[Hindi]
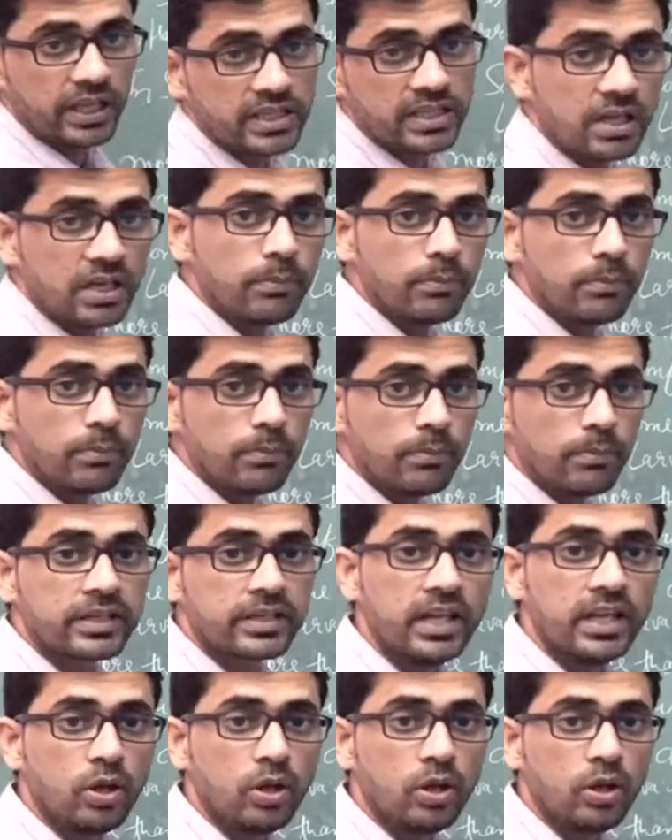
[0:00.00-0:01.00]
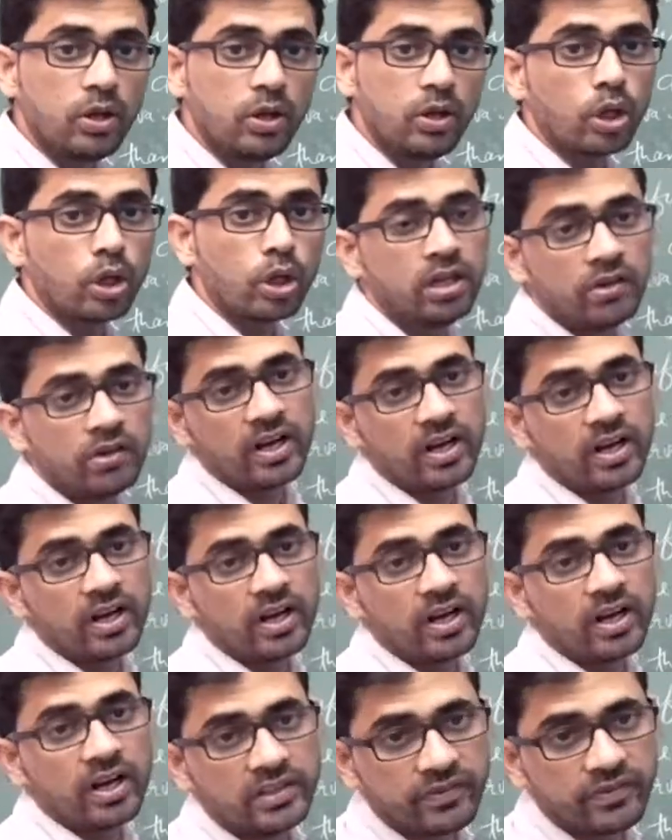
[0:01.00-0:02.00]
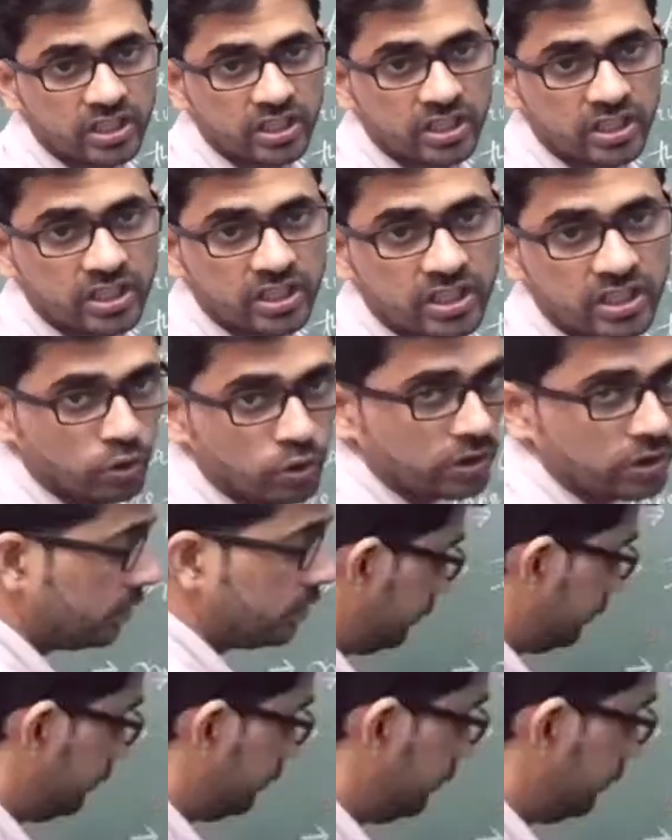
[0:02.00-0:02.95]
किसका बैक्टीरियल और फंगल इन्फेक्शन का हो जाता है